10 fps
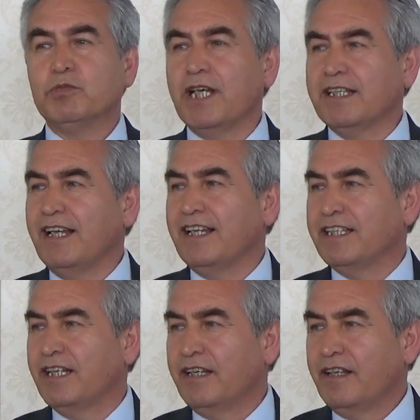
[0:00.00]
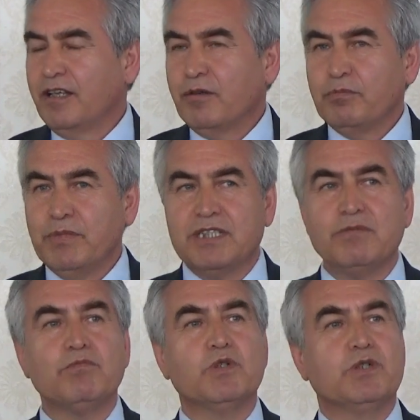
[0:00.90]
Bu nedenle de
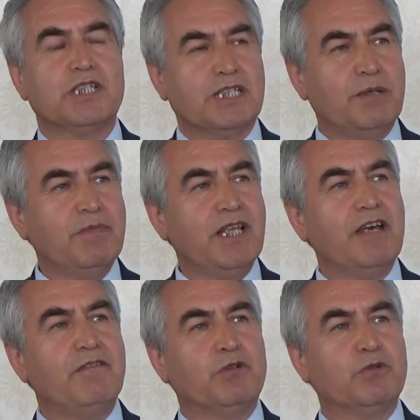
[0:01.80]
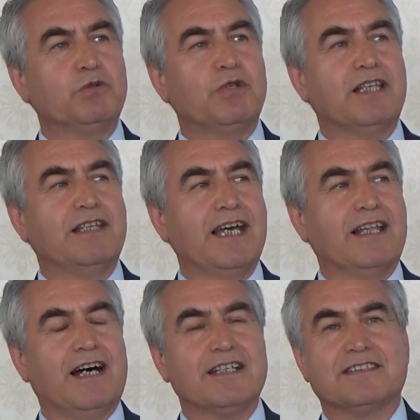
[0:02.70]
bizim bu kimliğe ve kültüre
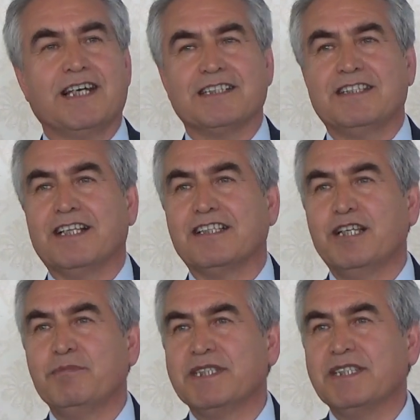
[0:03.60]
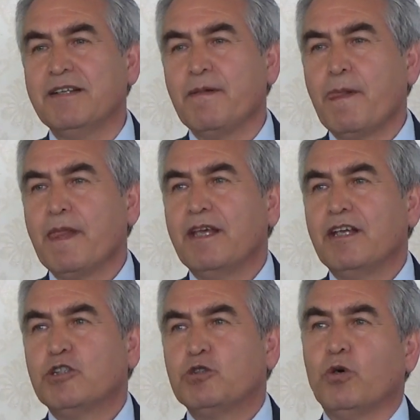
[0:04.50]
dayalı hassasiyetlerimizi
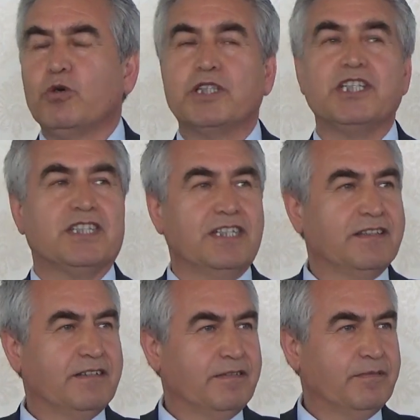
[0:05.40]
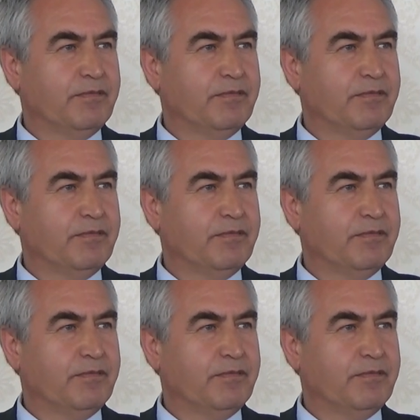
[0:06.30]
çoğu kişi